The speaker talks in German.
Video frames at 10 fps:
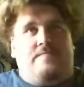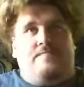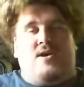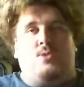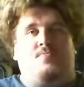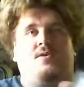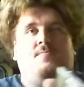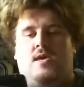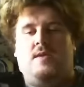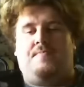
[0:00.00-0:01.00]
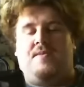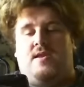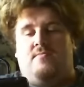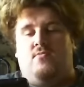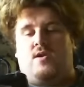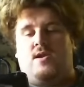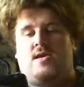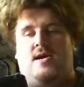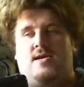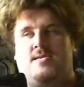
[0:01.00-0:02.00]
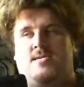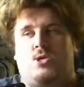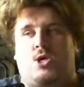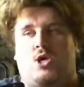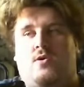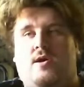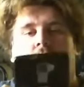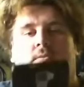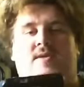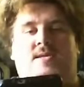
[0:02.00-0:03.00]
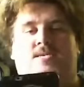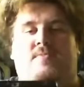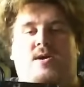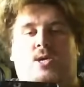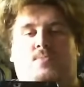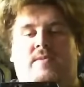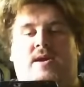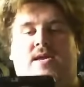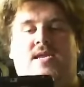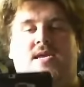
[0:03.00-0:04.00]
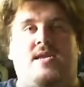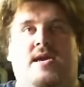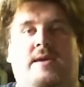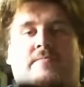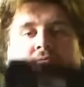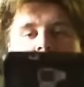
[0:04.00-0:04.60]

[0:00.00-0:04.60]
Beispiel. Ich habe mehrere Möglichkeiten, sie zu steuern. Ich bin jetzt zum Beispiel am Handy in der App